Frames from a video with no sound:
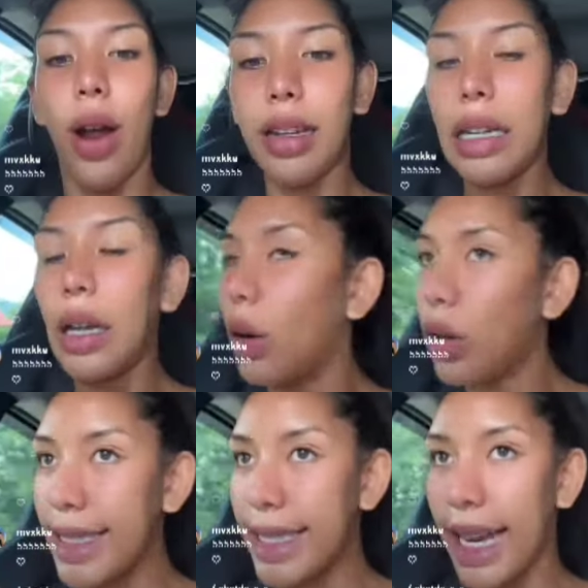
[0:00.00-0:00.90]
นาะ
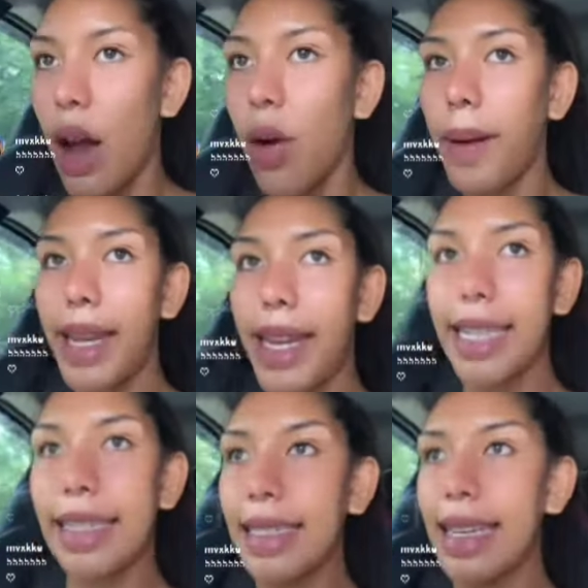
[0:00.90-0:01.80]
ก่อนจะเข้าไปใน
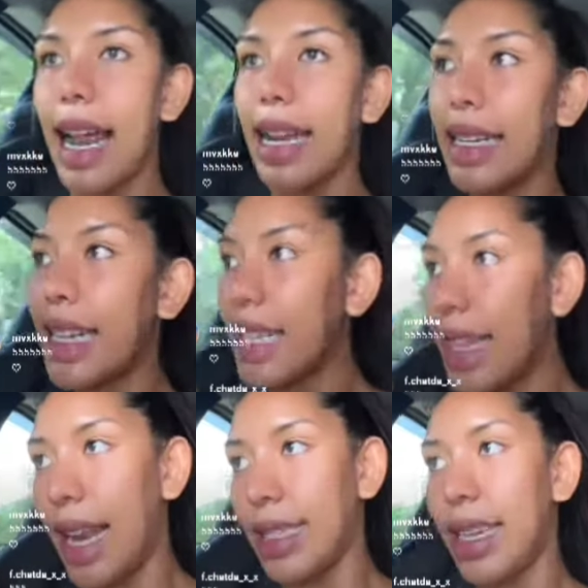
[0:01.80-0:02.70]
สถานที่
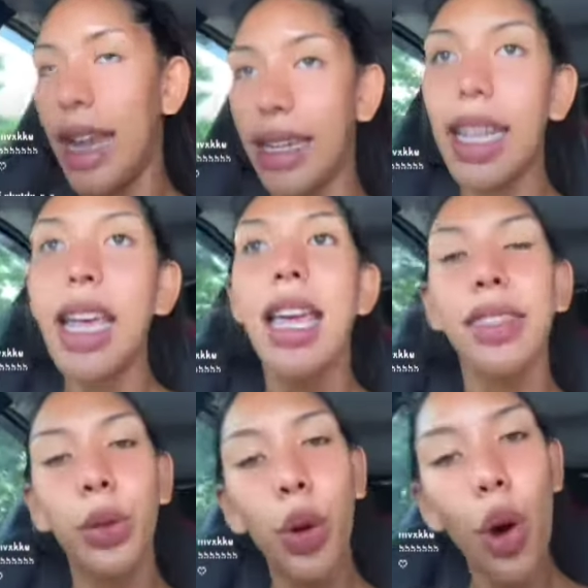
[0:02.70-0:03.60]
แต่ละสถานที่
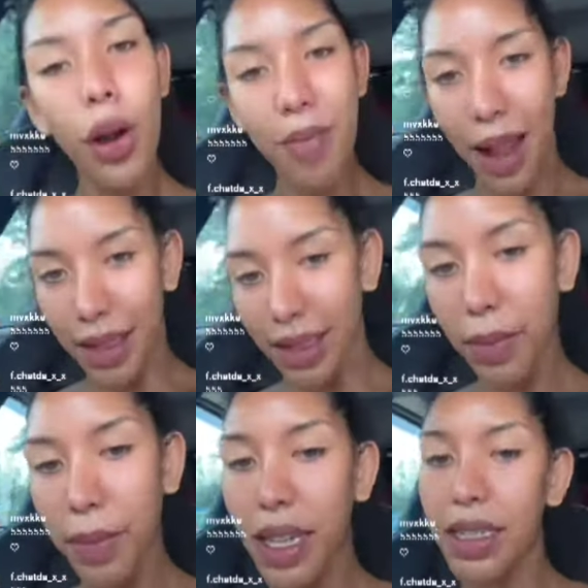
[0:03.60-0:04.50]
ทุกคนมาสเต
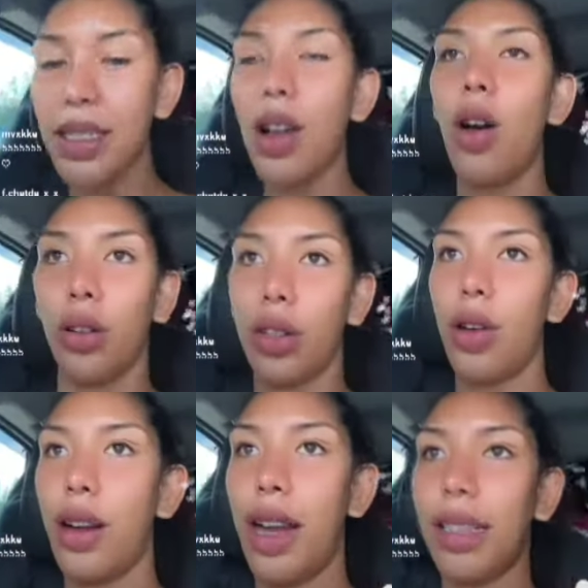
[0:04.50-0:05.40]
อร์พีซของต
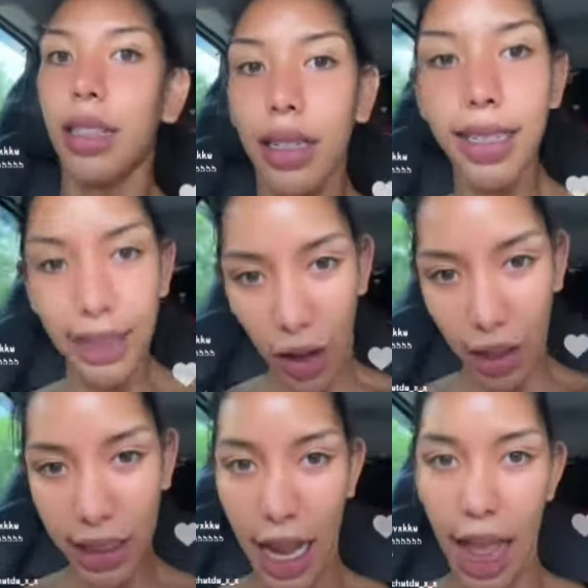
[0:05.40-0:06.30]
อนนั้น คือตอ
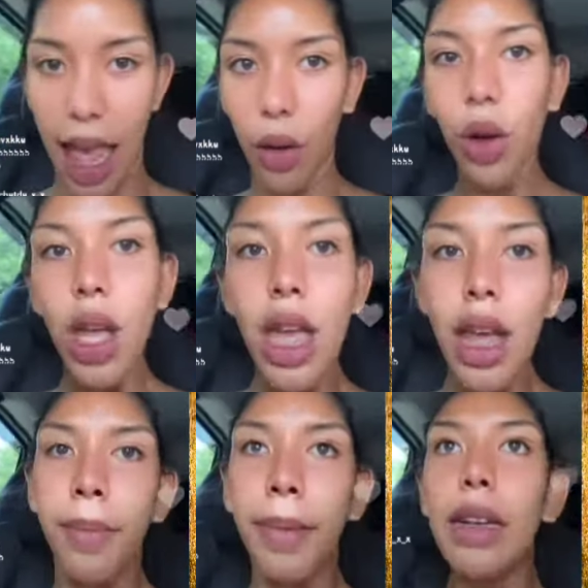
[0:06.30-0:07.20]
นเช้า
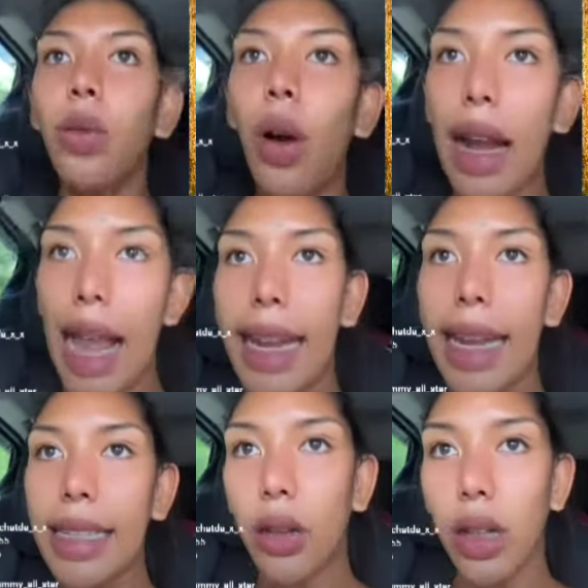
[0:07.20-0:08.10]
ไม่รู้อะไร
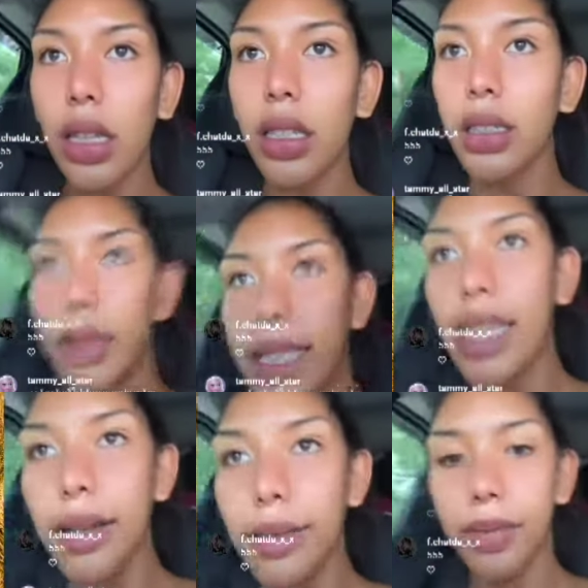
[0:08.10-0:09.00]
ตอนกลางคืนที่
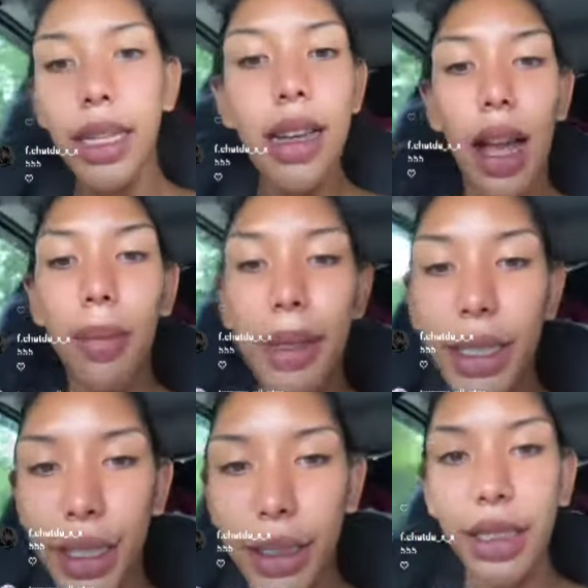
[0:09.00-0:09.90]
ที่เรื่องมัน
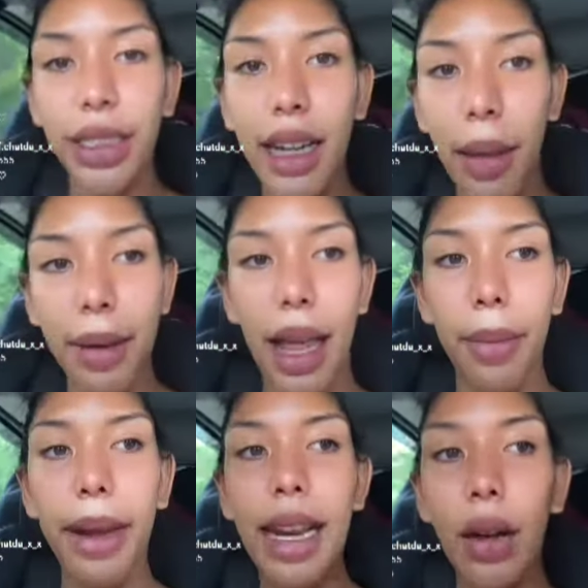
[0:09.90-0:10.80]
เกิดขึ้นนะมัน
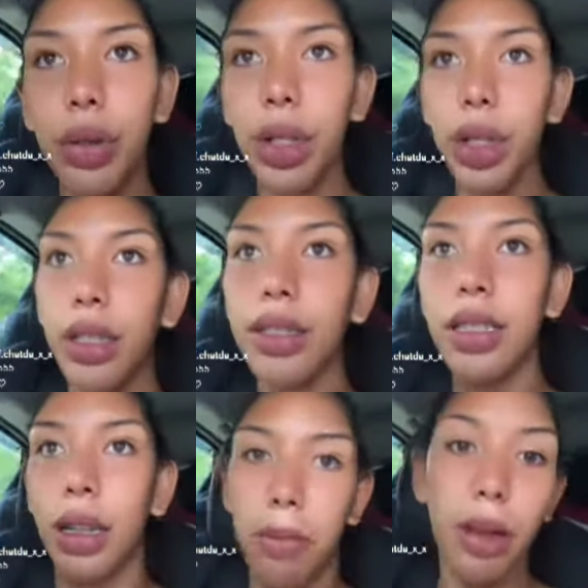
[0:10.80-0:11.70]
ทำให้เรานึก
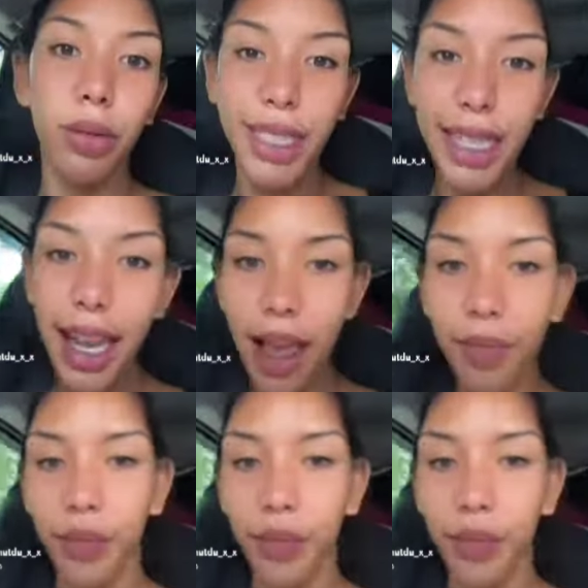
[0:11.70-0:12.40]
ถึงมิวเซียม